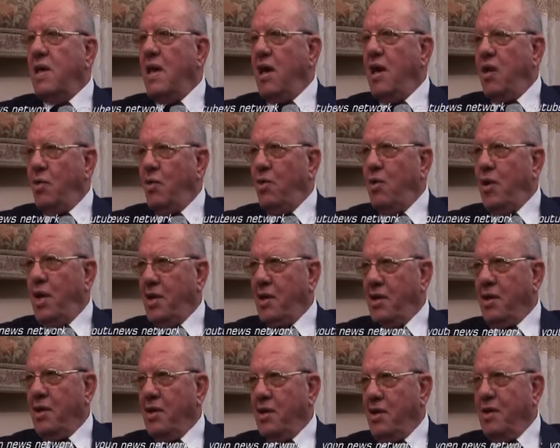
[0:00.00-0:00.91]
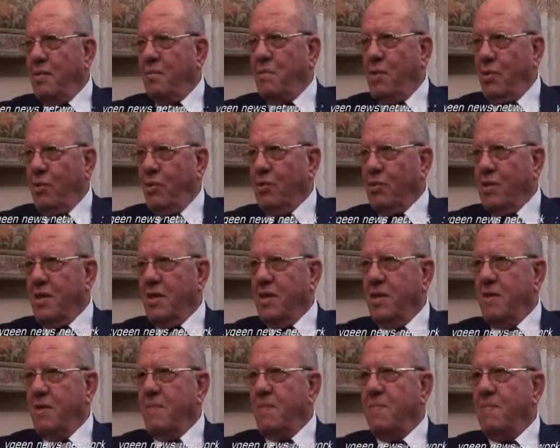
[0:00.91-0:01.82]
اقول لحضرتك ملحوظه
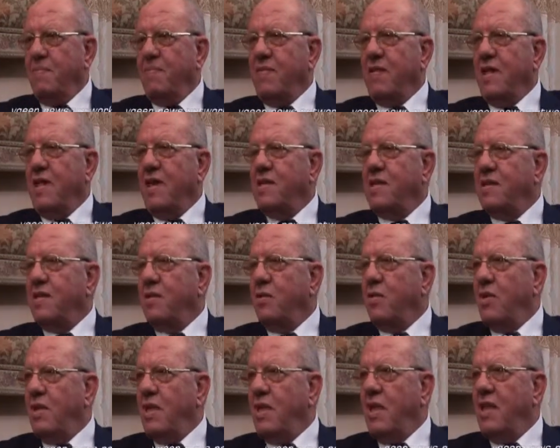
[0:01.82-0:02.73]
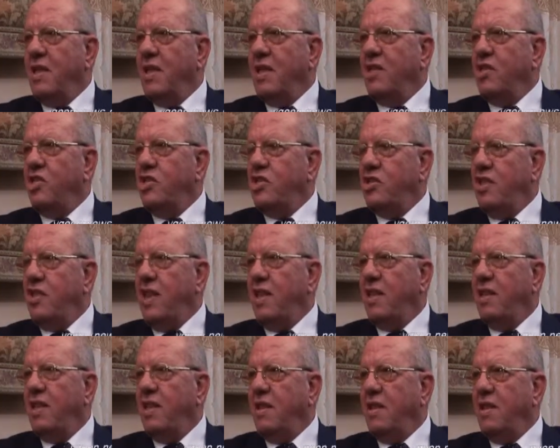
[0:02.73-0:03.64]
كده هي الثوره ديت
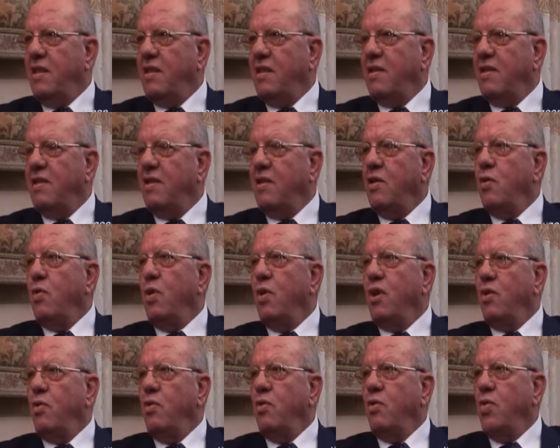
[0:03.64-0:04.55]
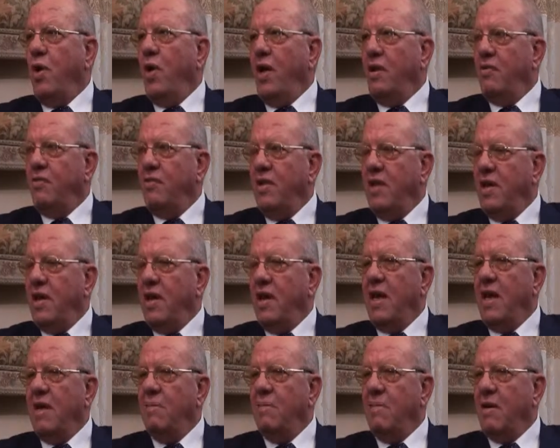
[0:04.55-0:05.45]
اشتدت جوه كل واحد فينا
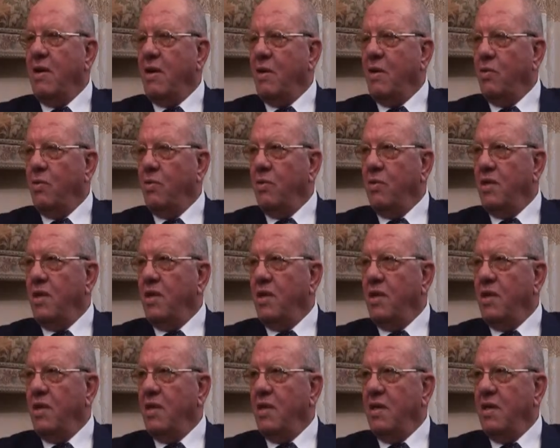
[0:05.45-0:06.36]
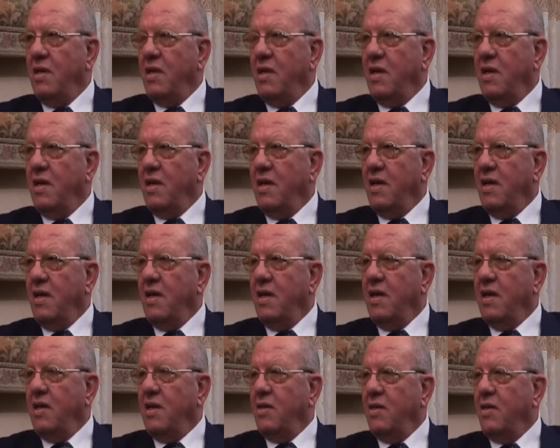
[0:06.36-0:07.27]
لما قانون
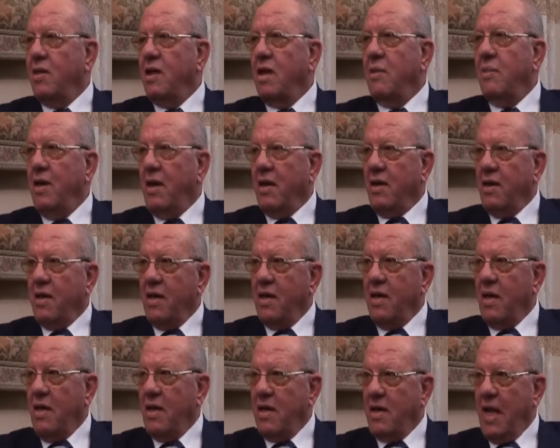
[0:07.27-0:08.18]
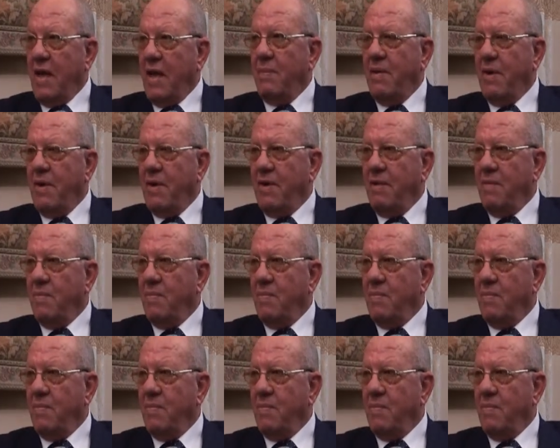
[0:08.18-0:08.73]
الضرائب العقاريه اتعمل